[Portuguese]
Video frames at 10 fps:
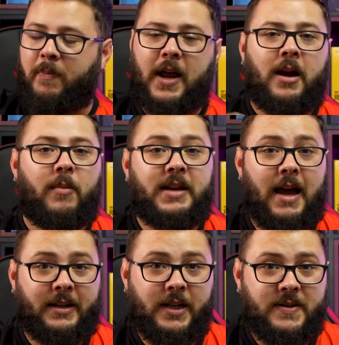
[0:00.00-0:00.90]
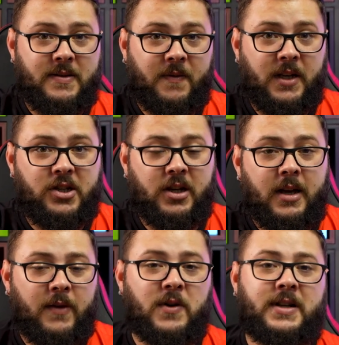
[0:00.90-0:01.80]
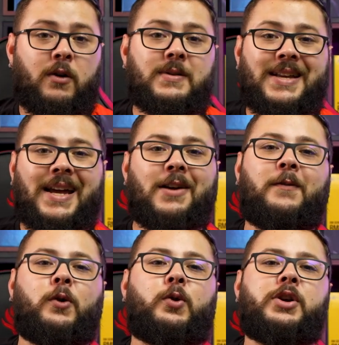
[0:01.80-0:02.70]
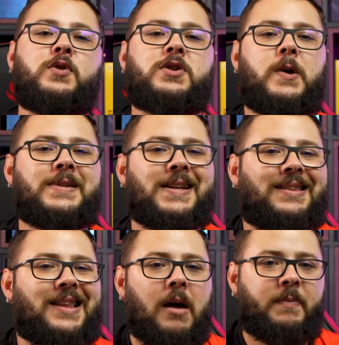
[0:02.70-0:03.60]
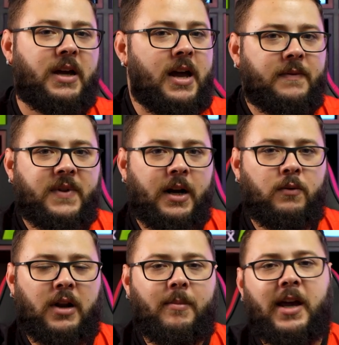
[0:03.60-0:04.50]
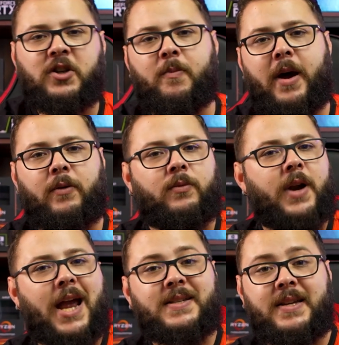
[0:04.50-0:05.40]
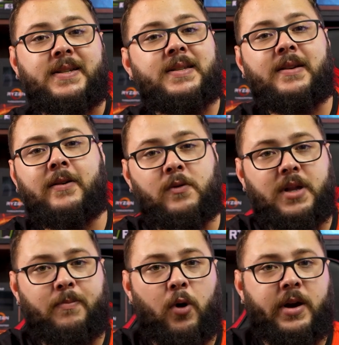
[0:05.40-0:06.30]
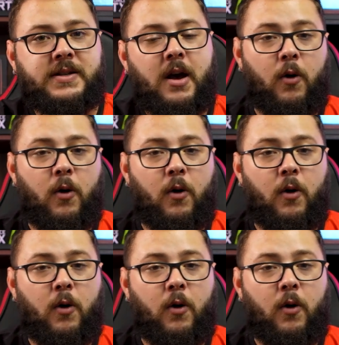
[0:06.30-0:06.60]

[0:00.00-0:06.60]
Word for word: placa-mãe A520 e você consegue evoluir o seu setup tranquilamente para um Ryzen 5 depois,